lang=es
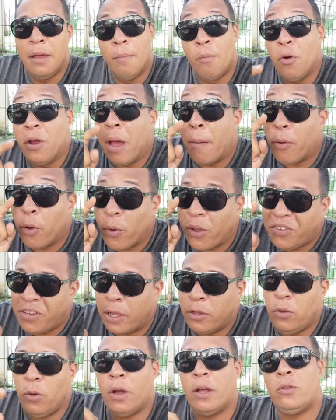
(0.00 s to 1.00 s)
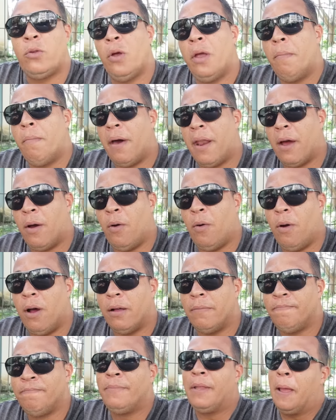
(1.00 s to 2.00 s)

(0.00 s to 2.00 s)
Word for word: Porque aprovechando que estoy en Baracoa,